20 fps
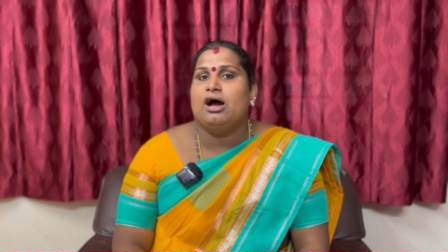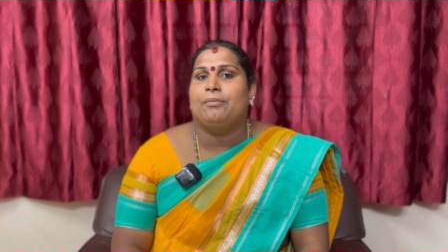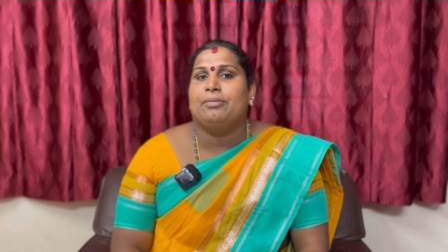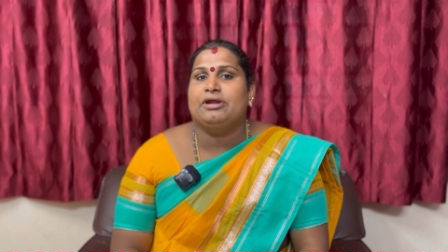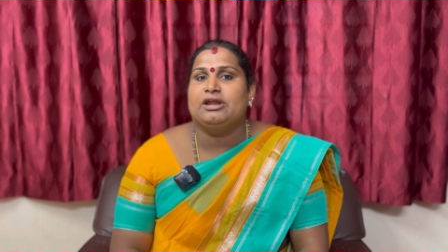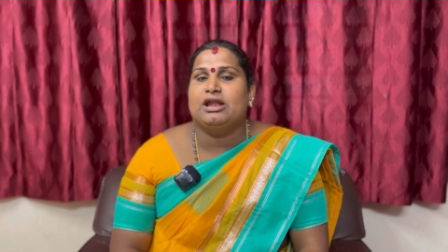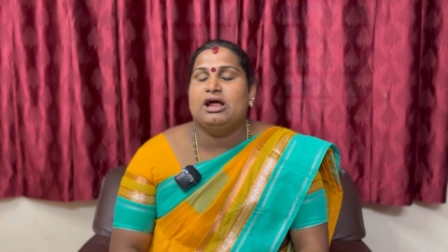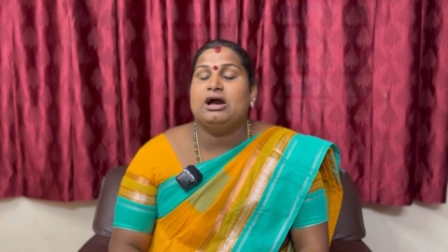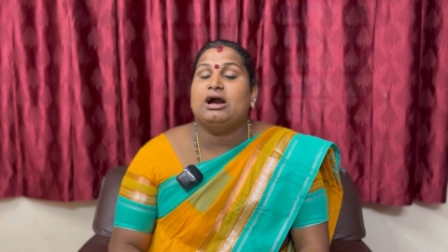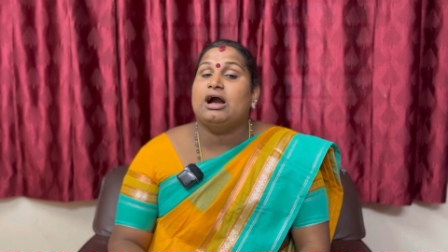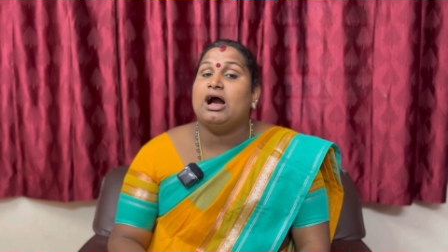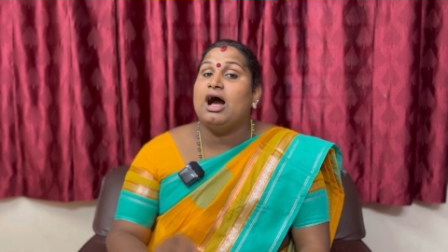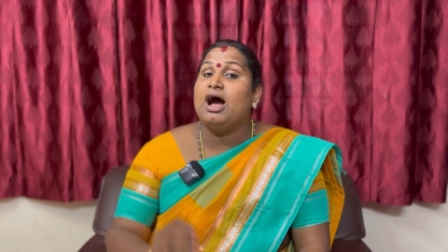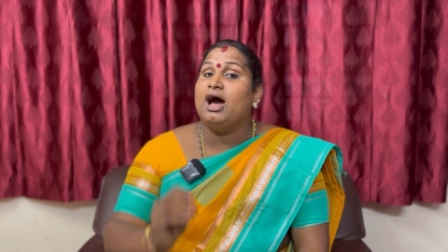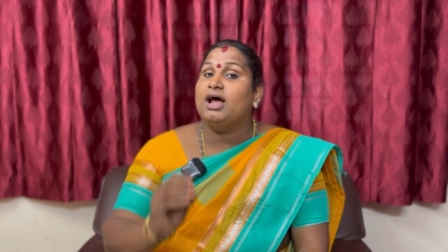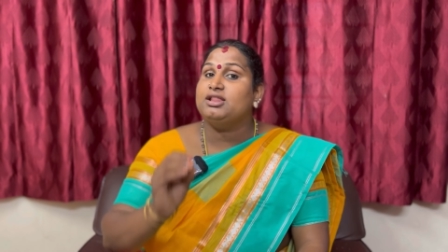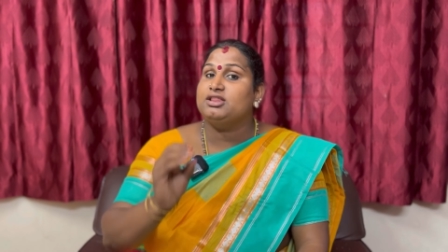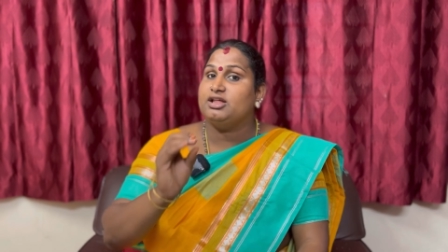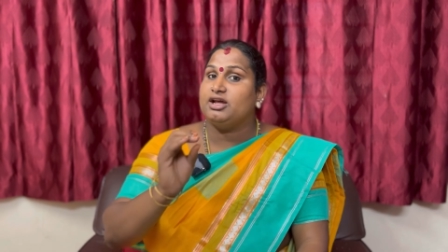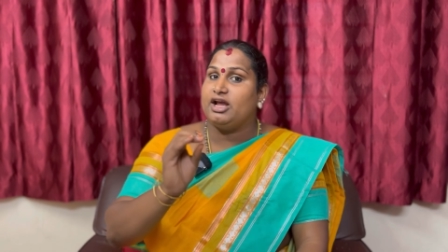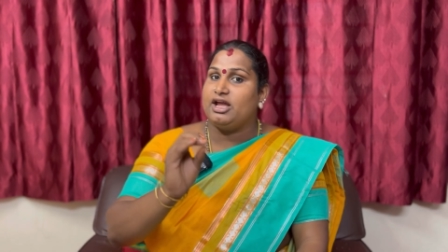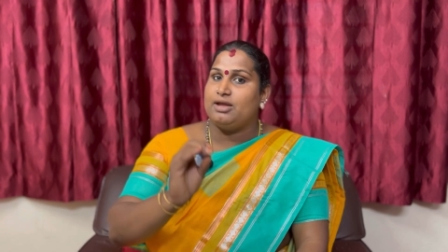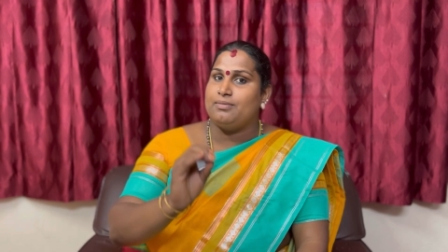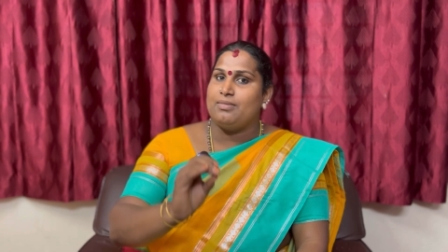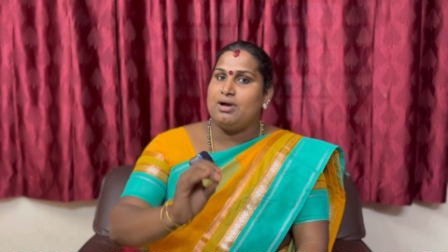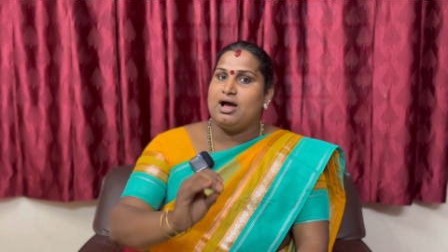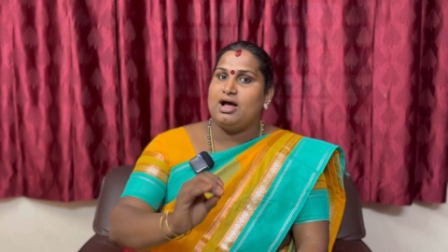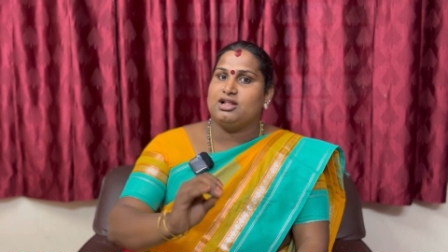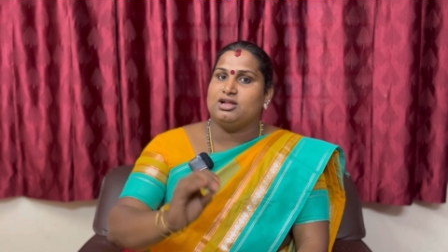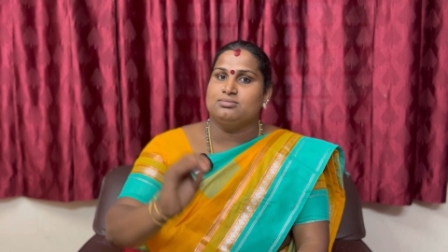அப்படின்னா கார்த்திகை
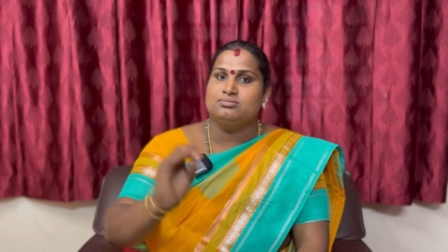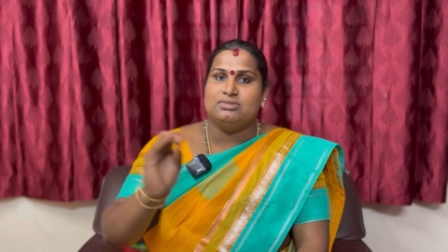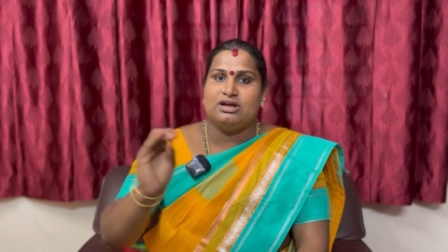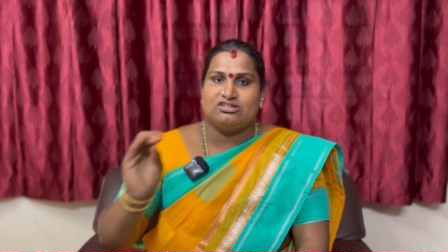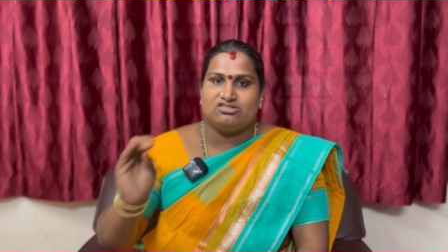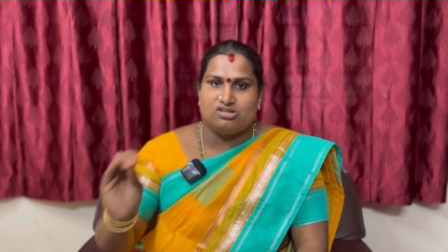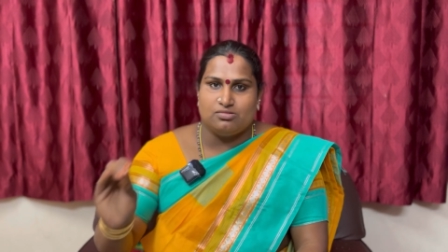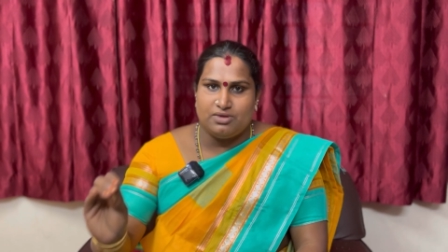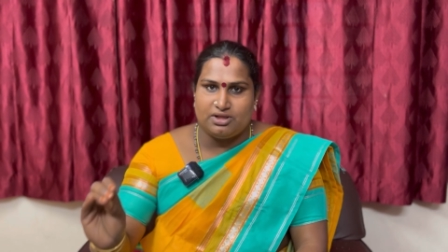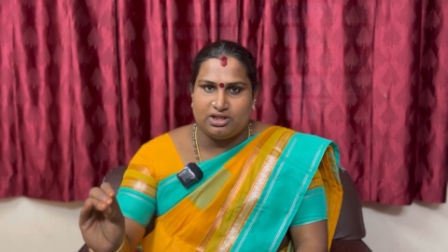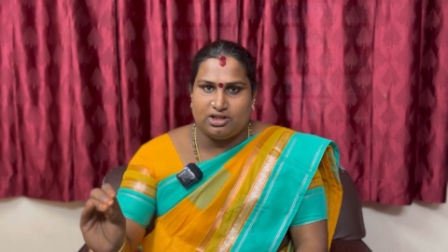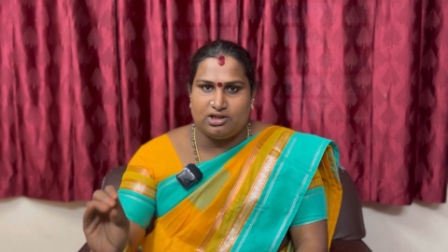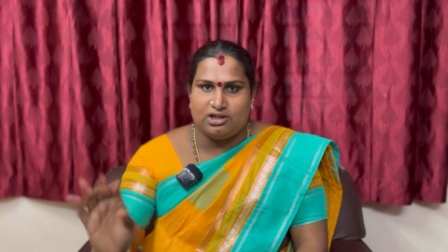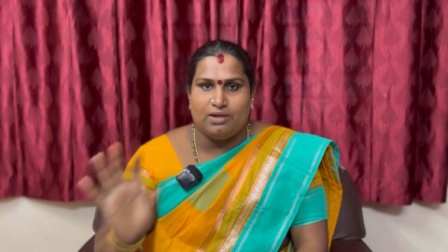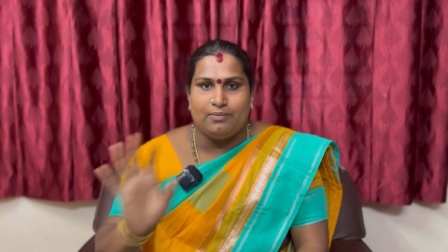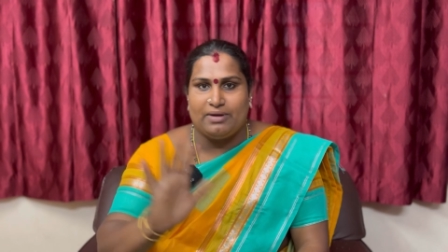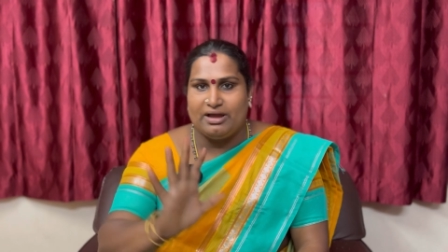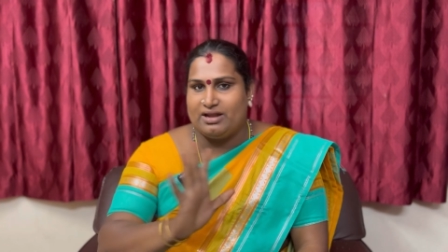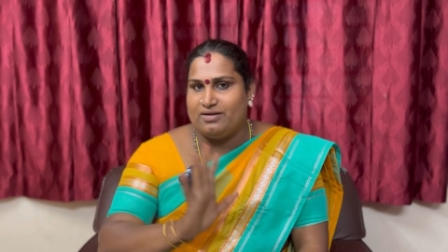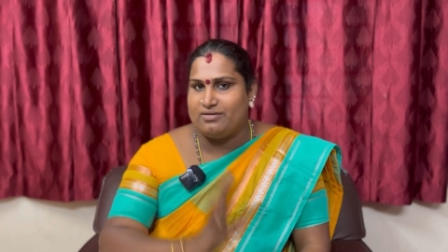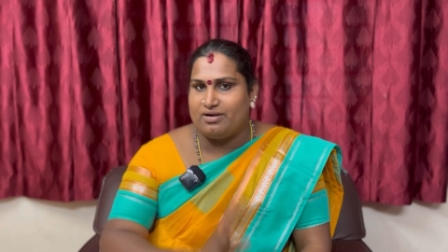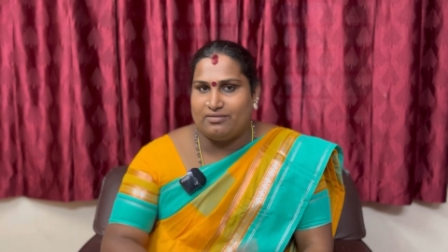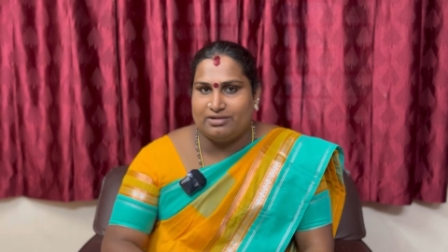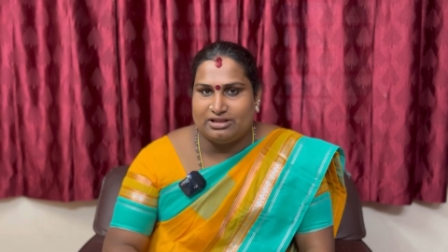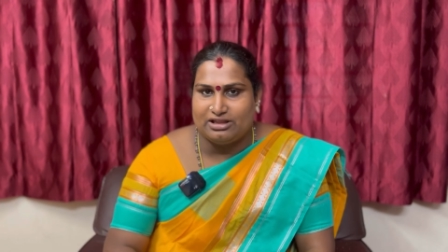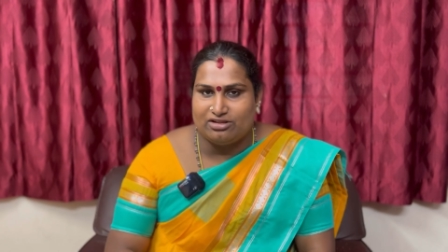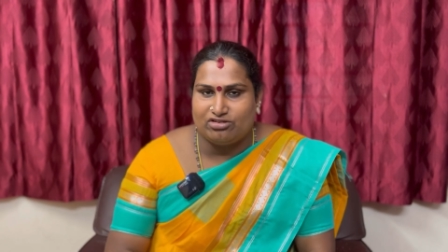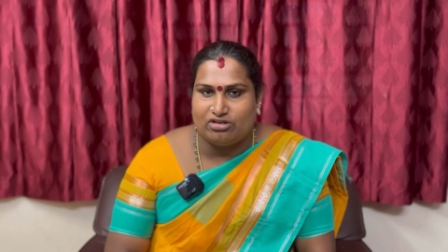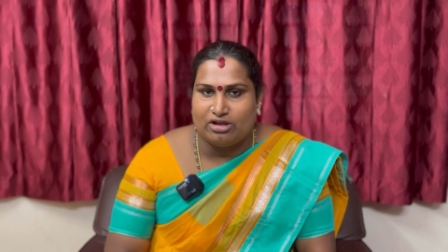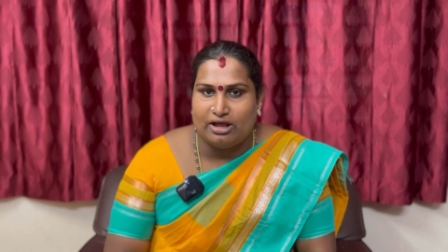மாதம் அஷ்டமி திதி தான் பைரவர்
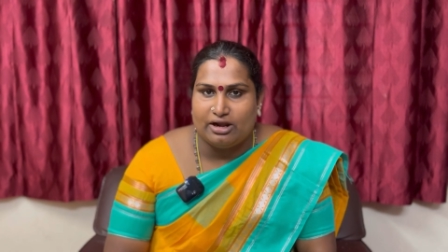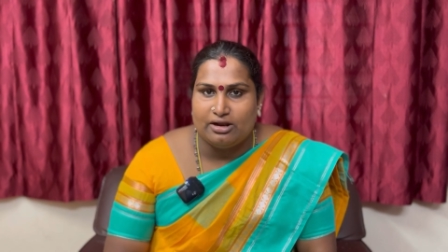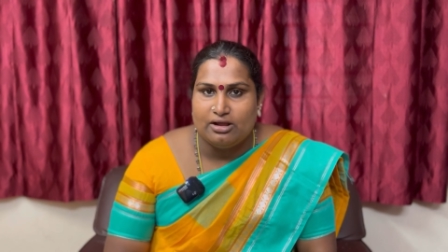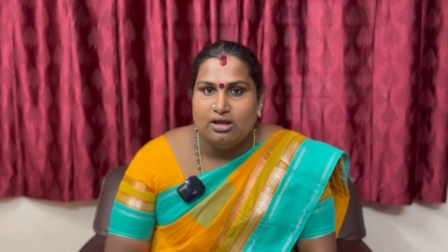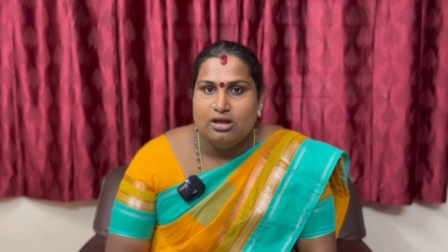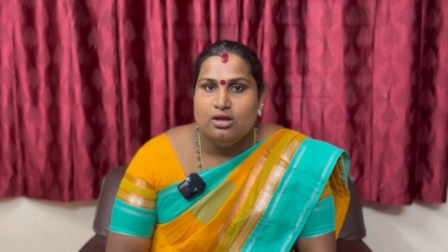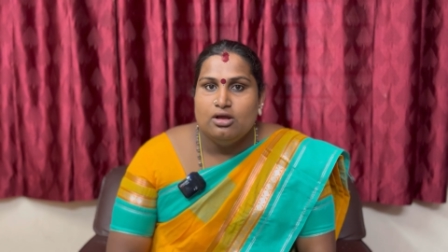அவதரித்தார்